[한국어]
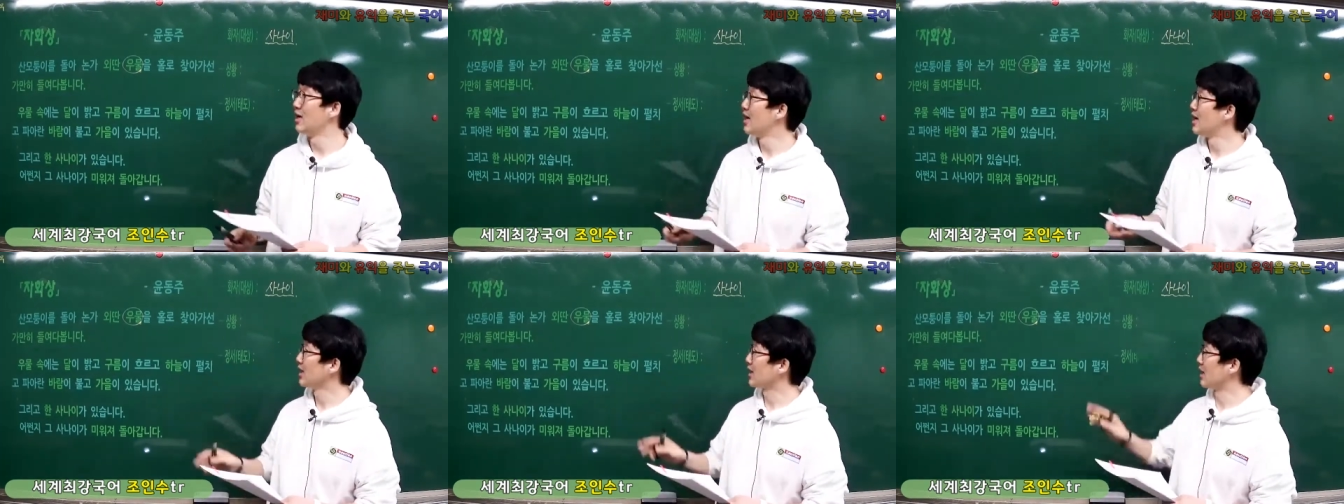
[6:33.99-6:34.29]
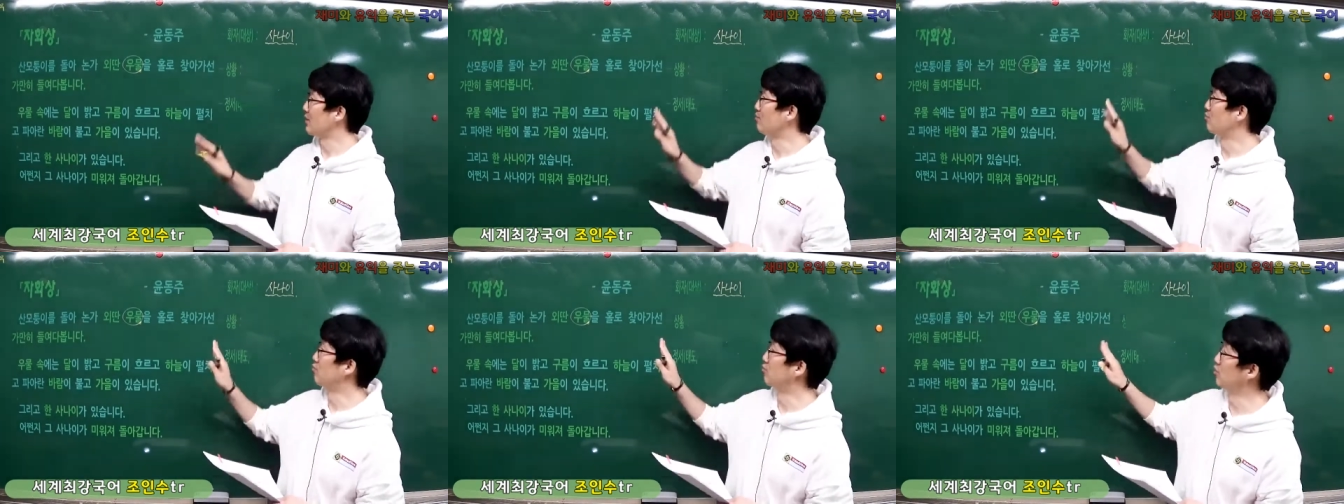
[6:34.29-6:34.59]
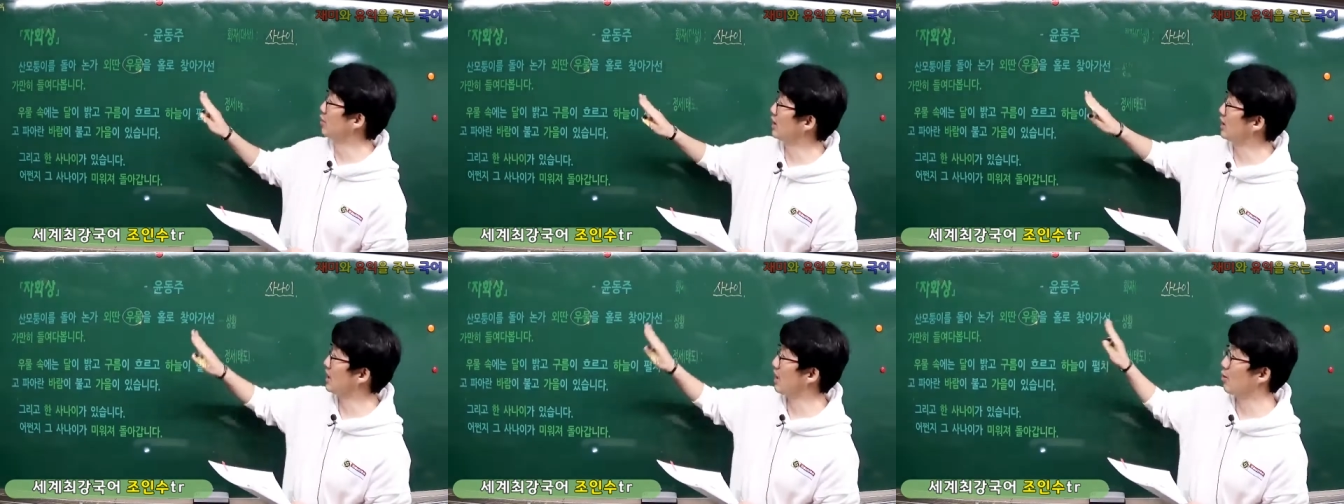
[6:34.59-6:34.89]
그러니까
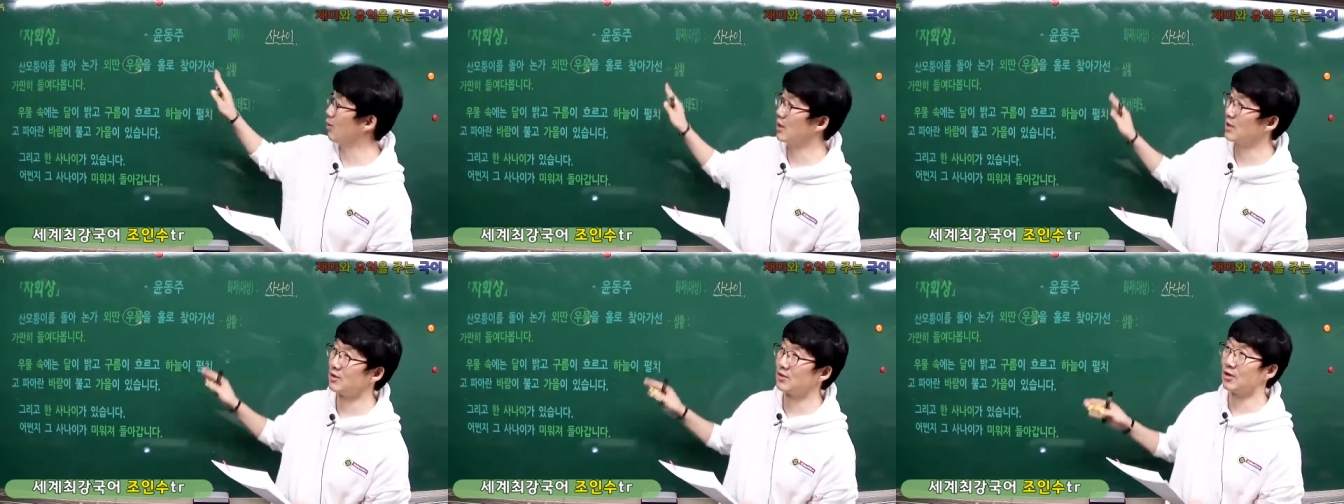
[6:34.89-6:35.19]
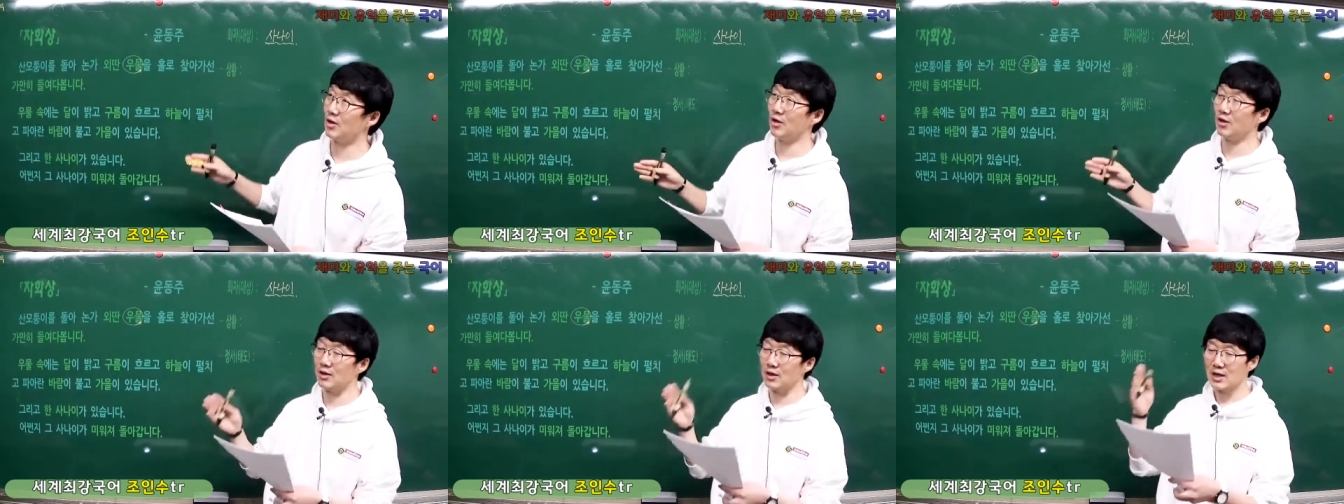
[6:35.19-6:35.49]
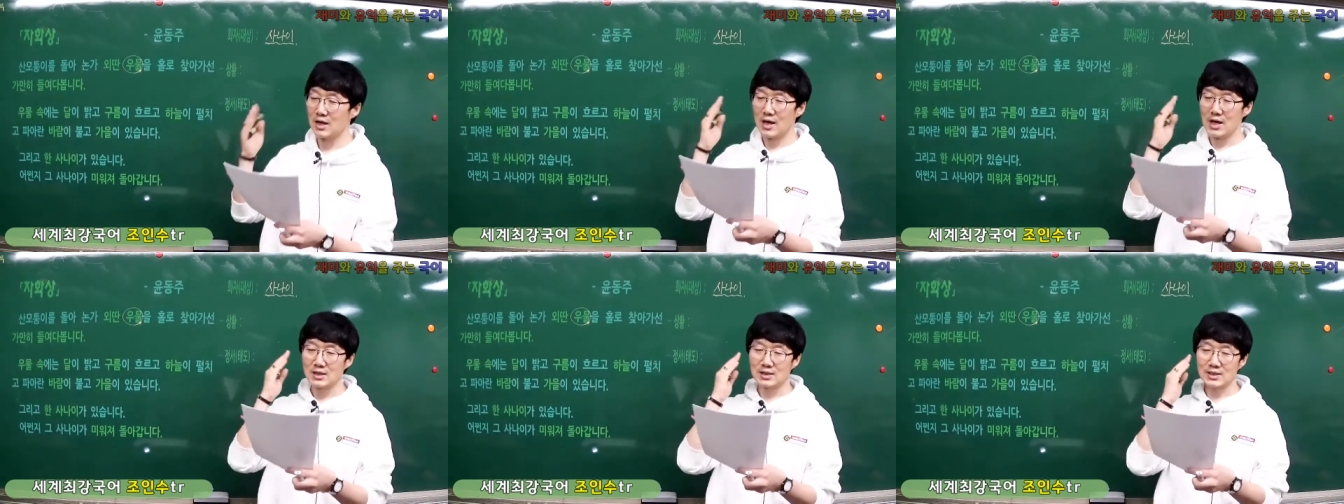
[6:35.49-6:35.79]
물이라고 하는 건
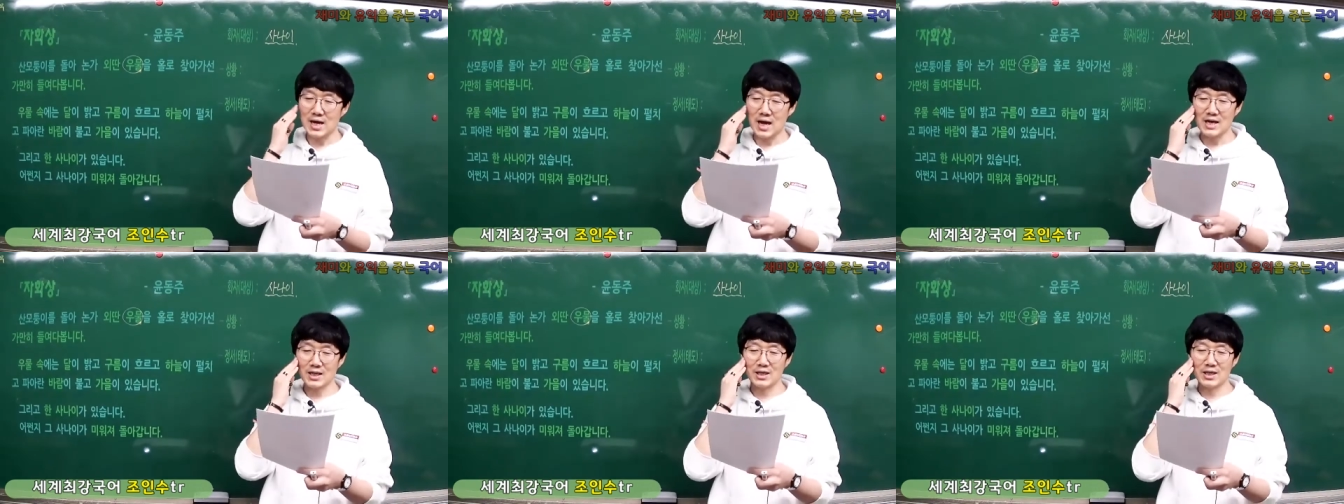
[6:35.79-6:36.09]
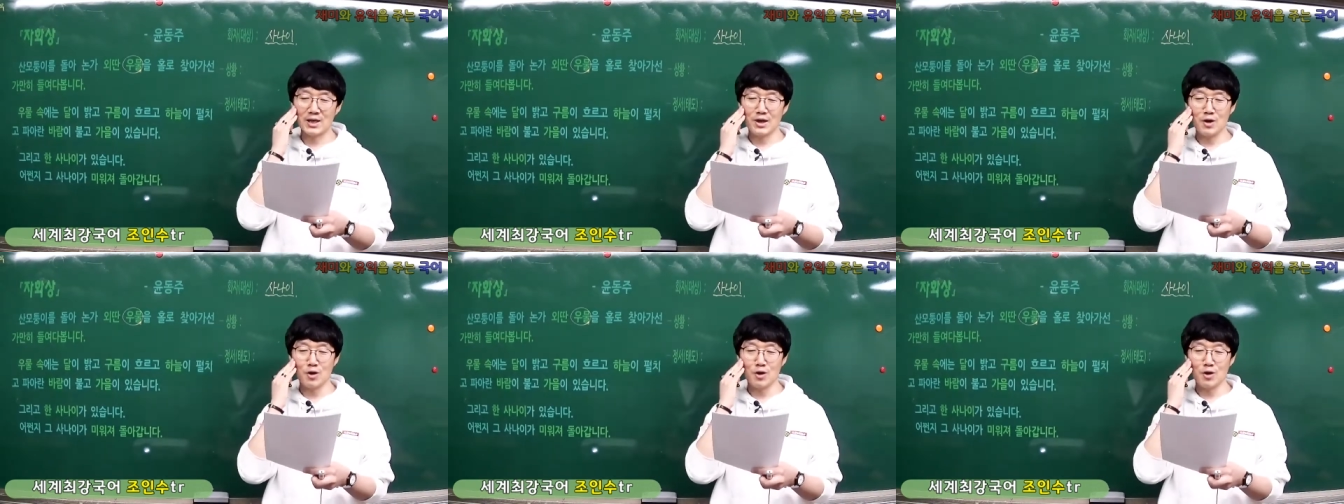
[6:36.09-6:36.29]
자기